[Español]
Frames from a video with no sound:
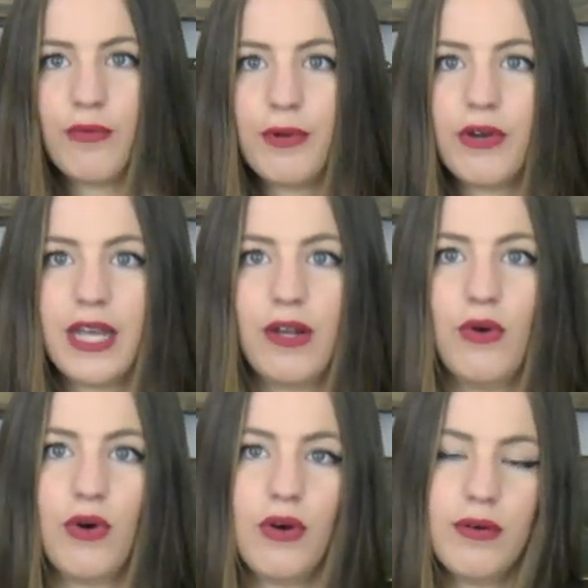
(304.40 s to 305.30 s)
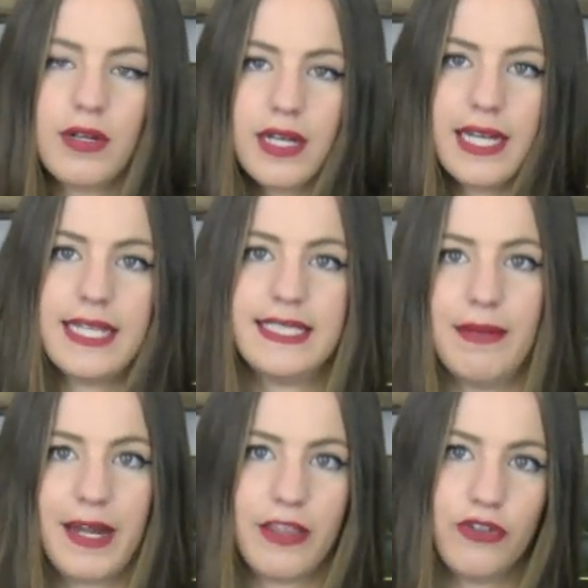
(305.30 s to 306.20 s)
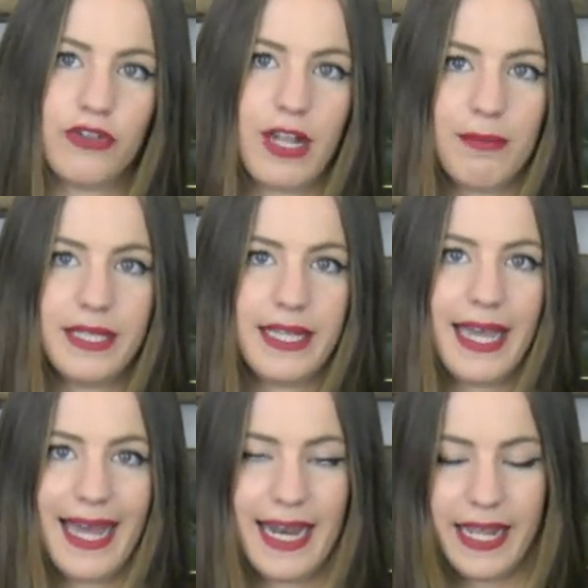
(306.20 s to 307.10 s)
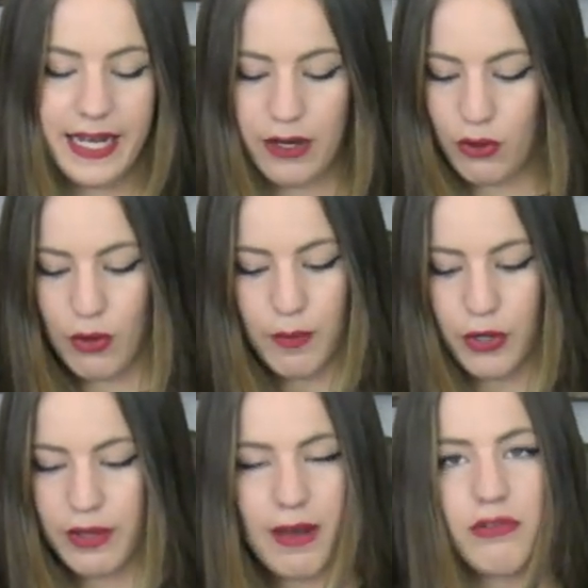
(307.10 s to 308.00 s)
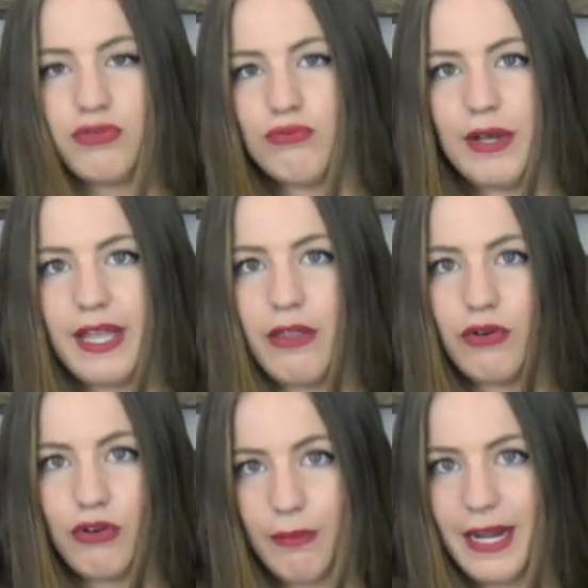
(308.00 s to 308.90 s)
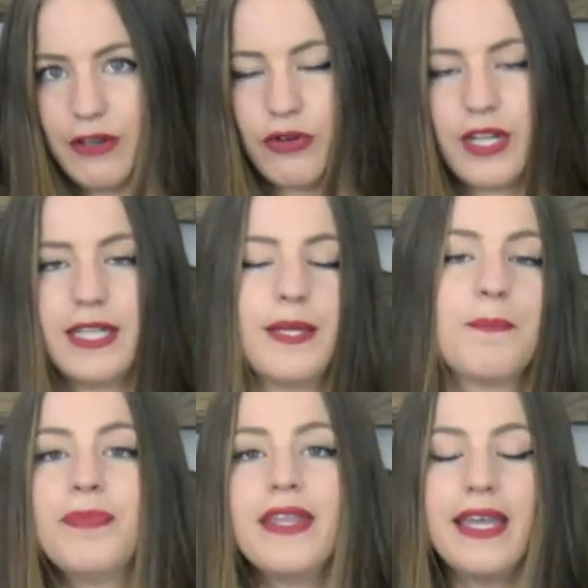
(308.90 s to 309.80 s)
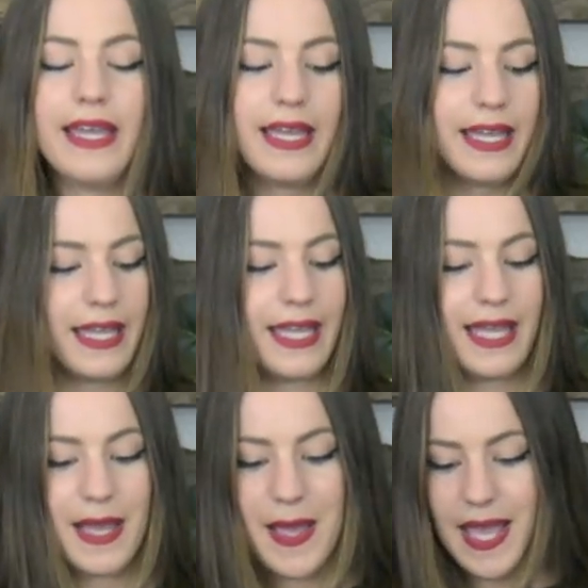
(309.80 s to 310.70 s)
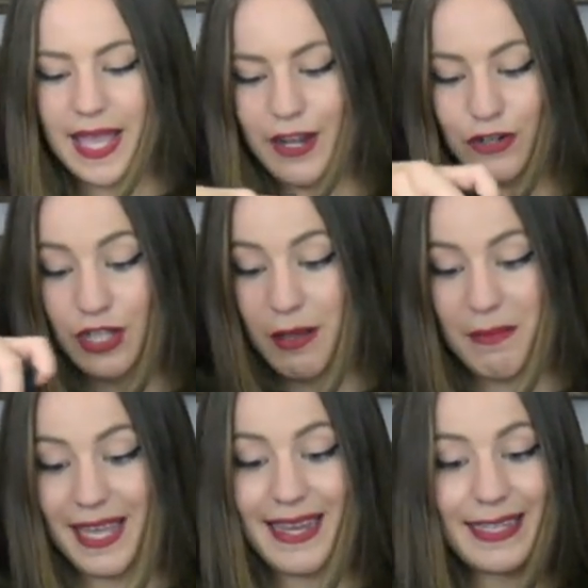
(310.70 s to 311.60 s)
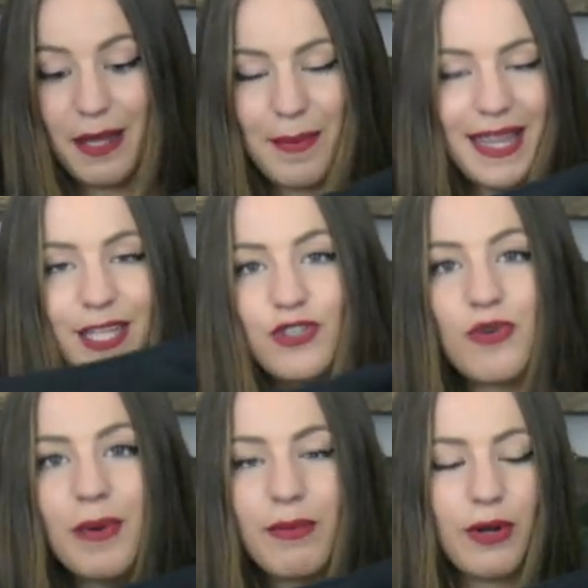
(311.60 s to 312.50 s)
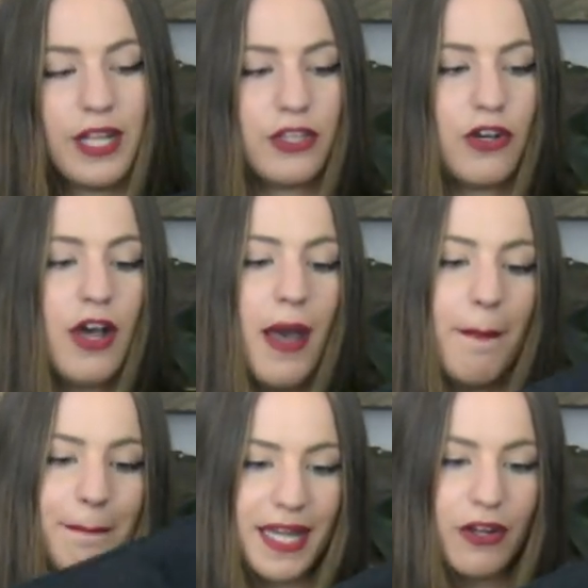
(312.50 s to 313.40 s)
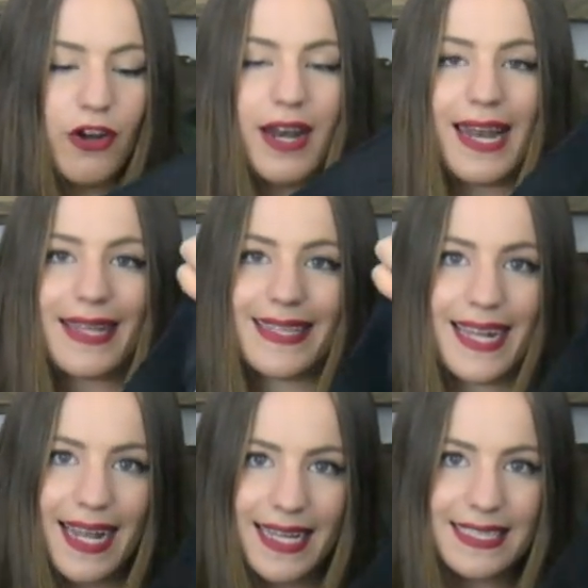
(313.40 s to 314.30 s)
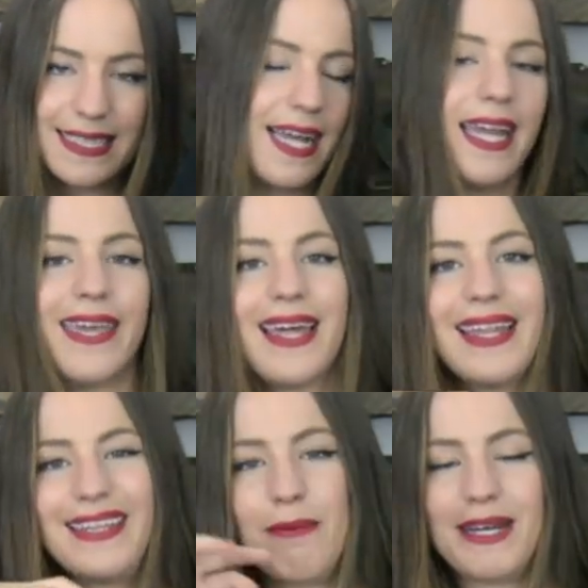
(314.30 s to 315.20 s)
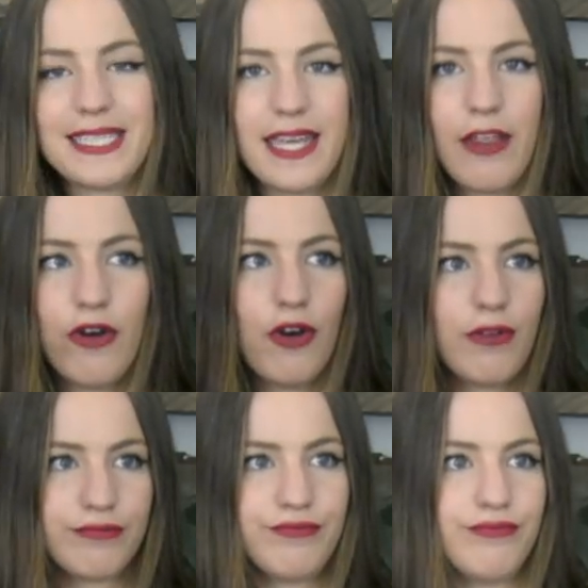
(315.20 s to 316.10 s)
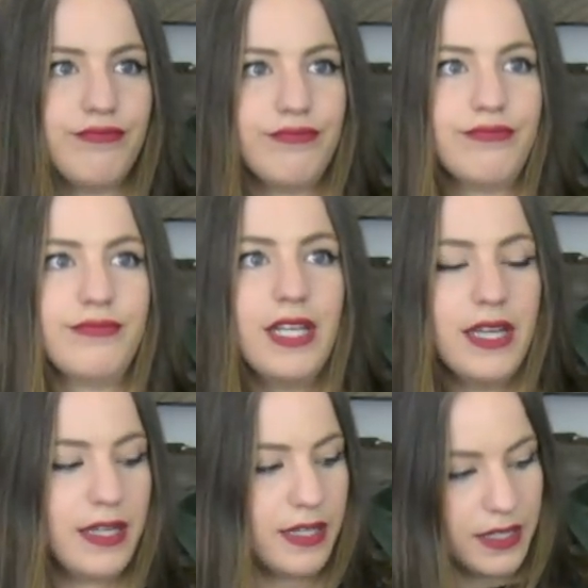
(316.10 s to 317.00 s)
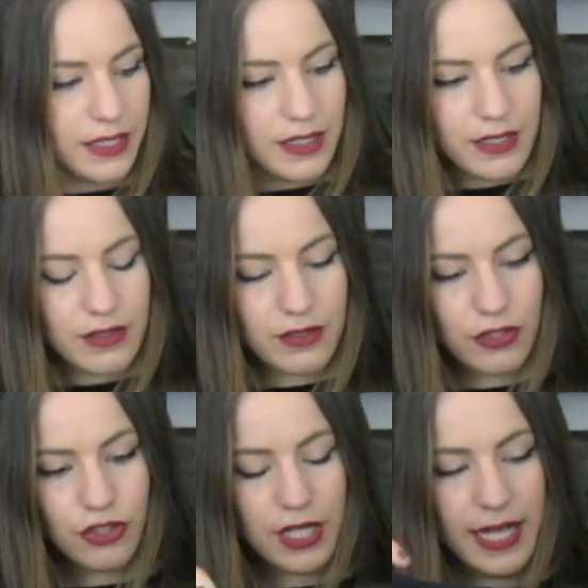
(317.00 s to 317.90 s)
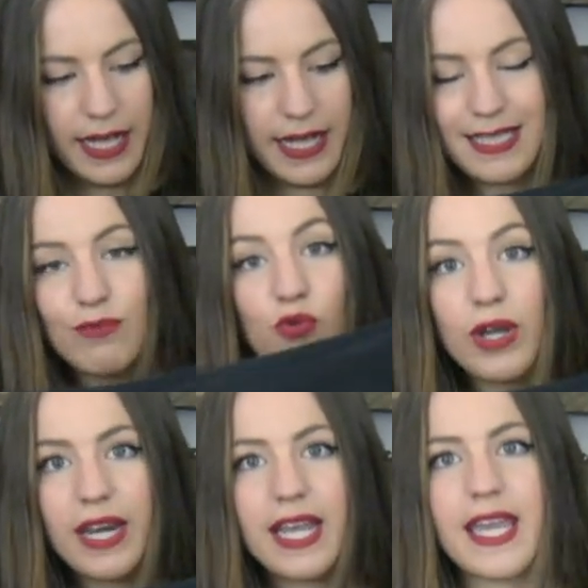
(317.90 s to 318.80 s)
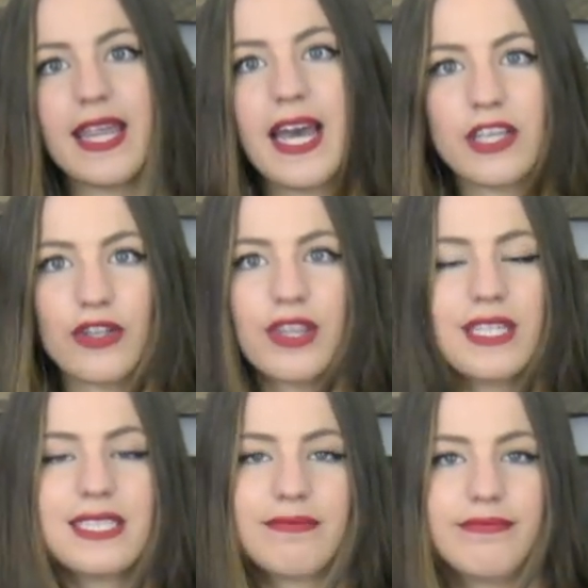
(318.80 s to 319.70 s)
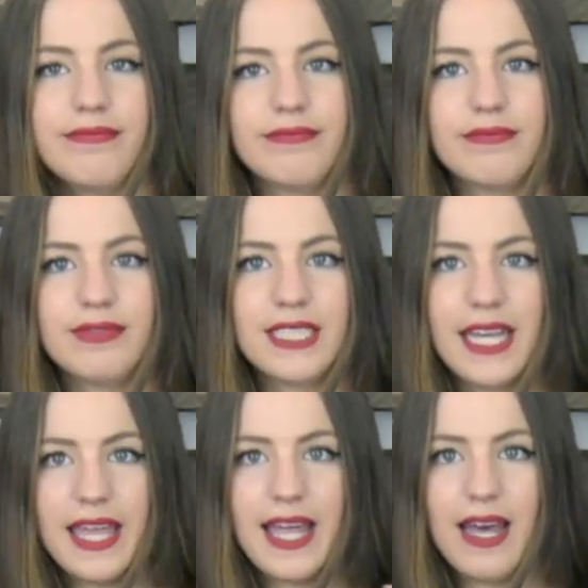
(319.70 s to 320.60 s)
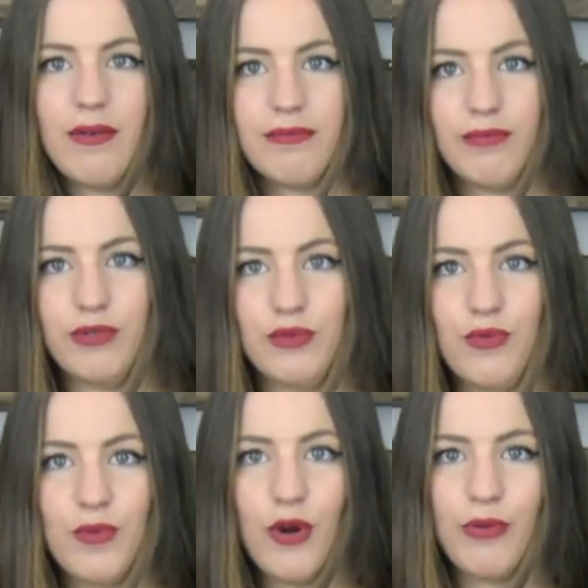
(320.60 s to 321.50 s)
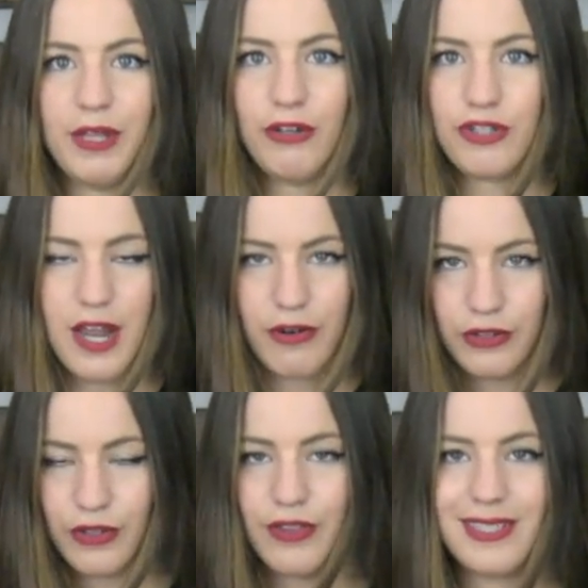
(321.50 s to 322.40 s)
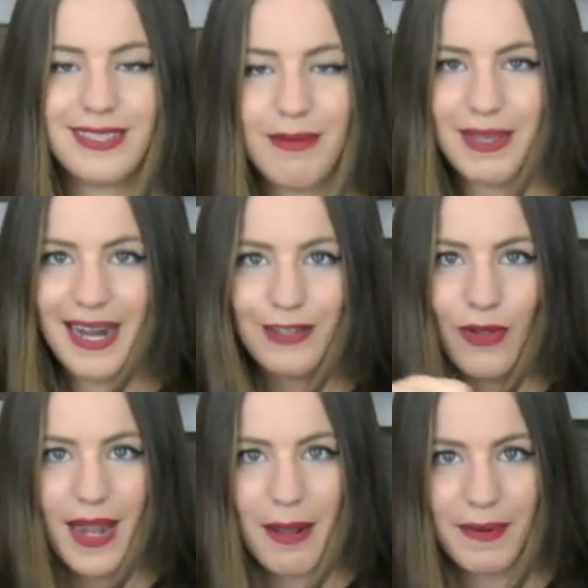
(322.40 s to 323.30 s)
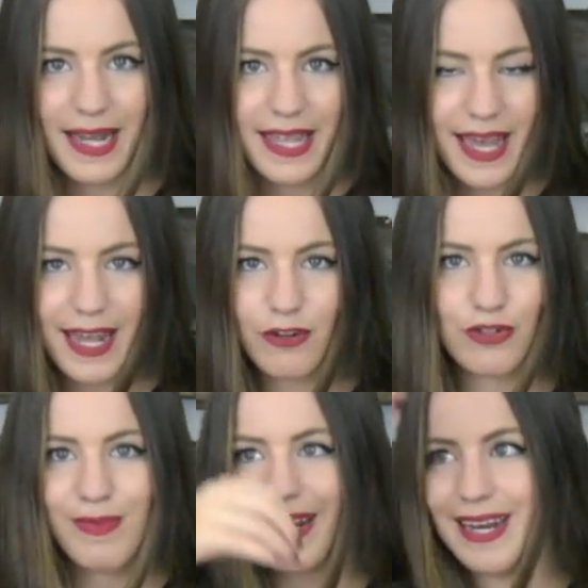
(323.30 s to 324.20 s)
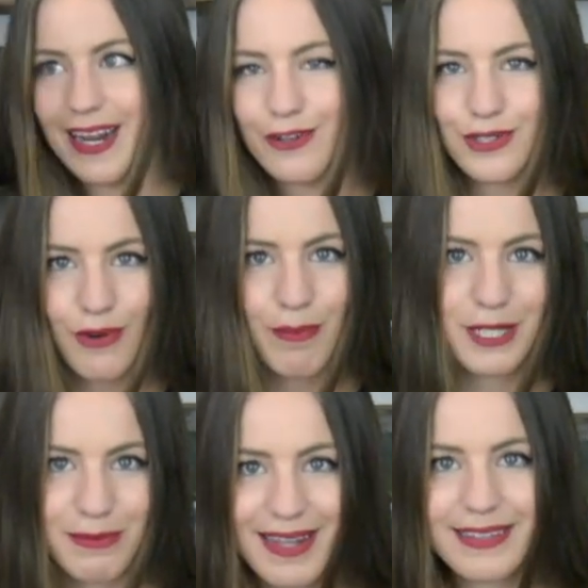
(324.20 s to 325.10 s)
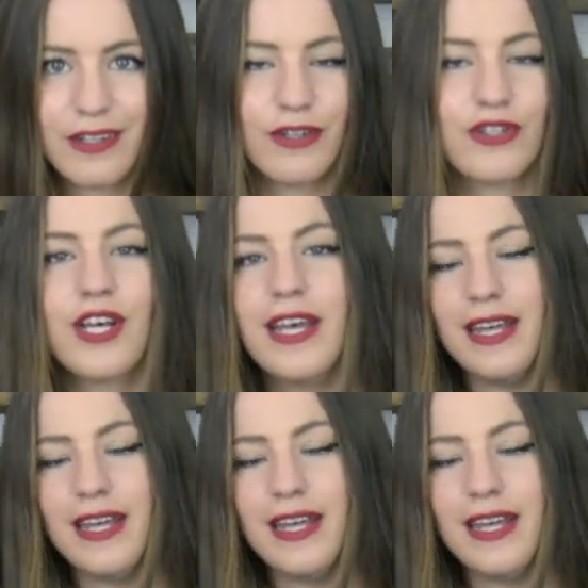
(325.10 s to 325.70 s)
hombro y luego este brazo totalmente al aire y luego por debajo es un bañador normal y corriente. Y, no sé, me encanta, me parece súper bonito, pero la tela esta queda demasiado, mm, no sé, es muy rígida, entonces mm, se queda pues, muy voluminosa, ¿no? Entonces te mira toda la playa, los marineros con prismáticos,